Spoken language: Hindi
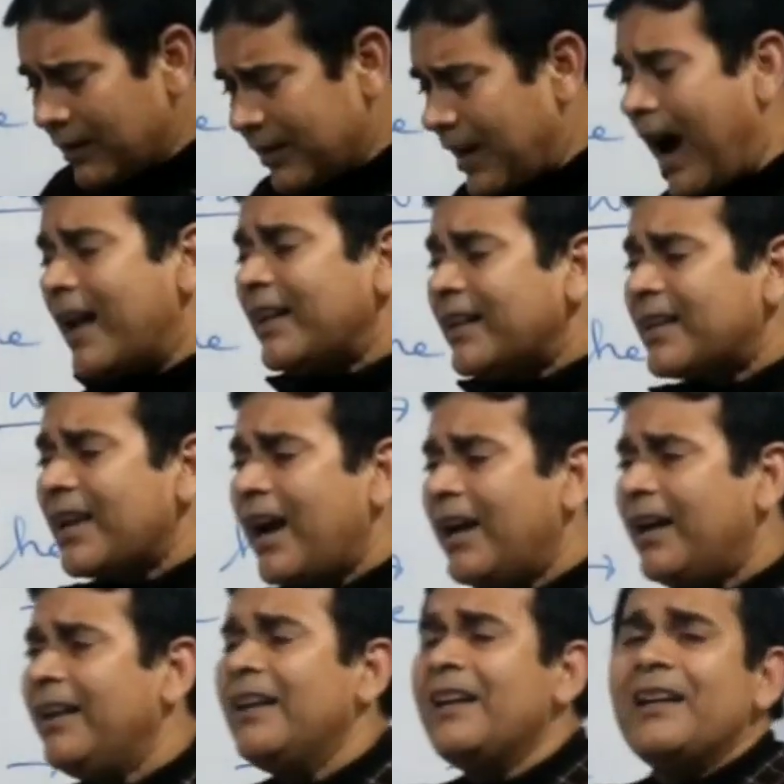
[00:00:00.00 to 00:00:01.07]
कहानी क्या
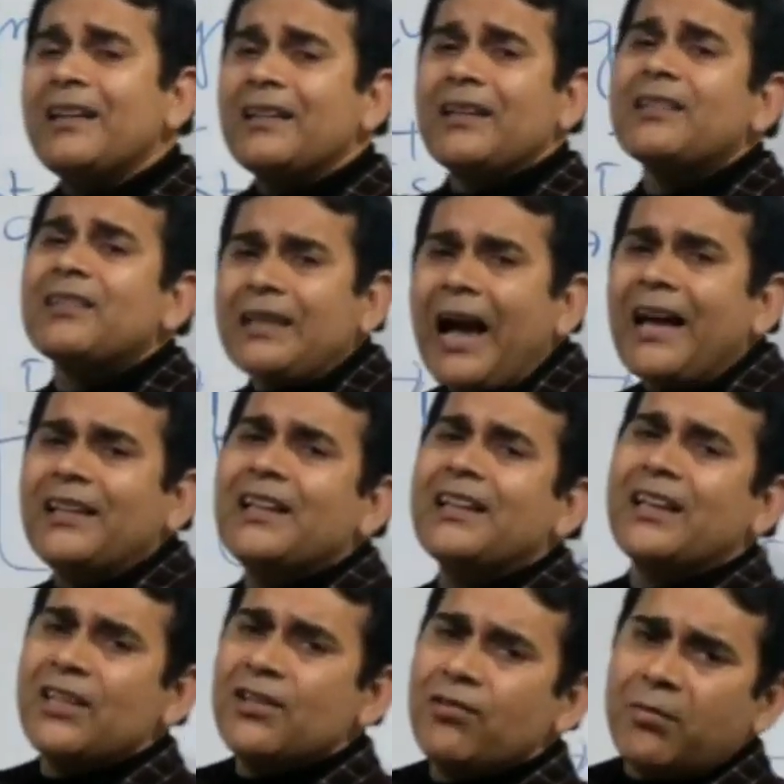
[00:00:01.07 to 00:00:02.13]
है कि शायद
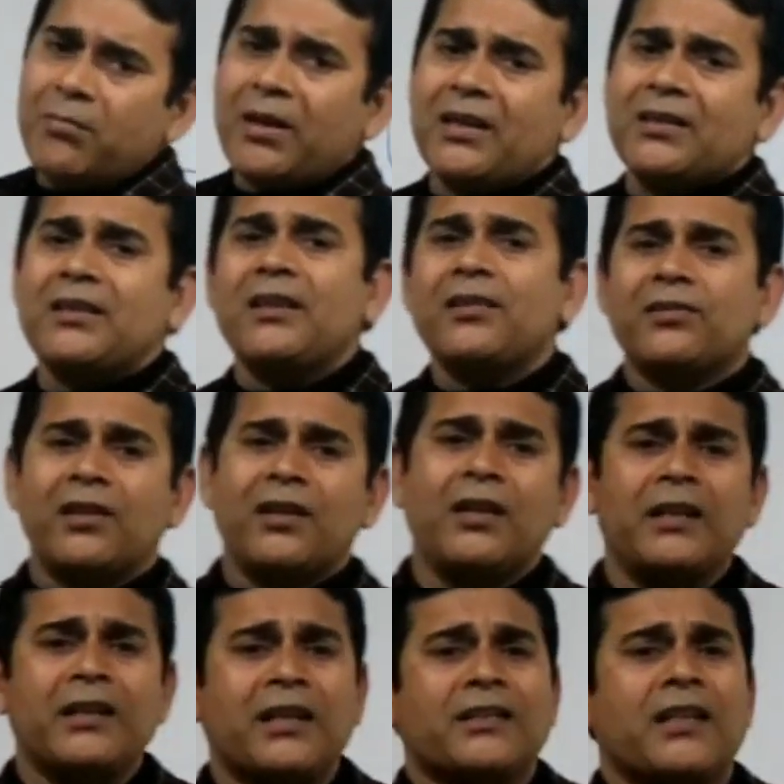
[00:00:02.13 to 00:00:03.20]
इनके जीवन में किसी स्त्री ने
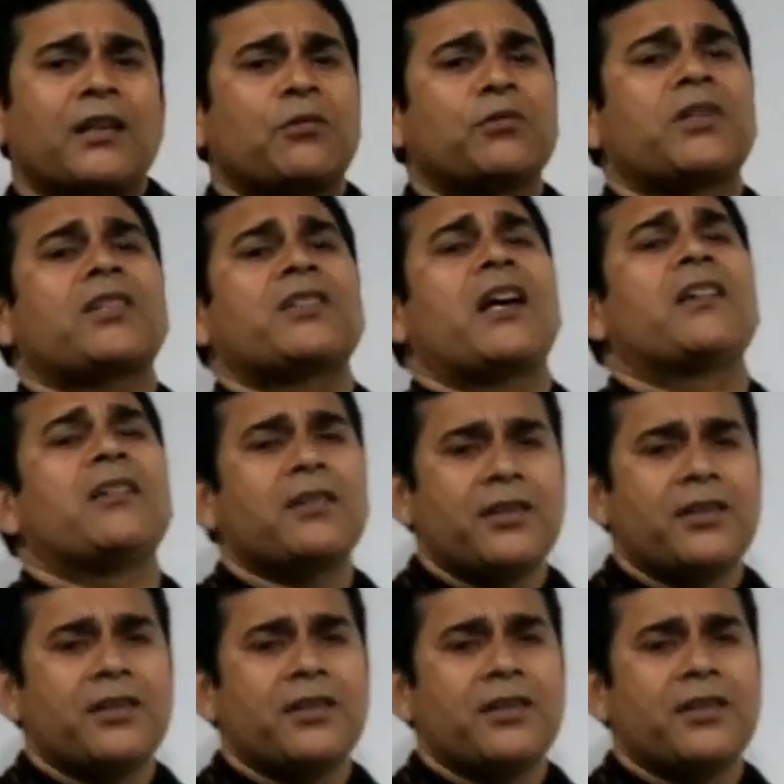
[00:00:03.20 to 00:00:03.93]
इनके साथ कुछ अच्छा न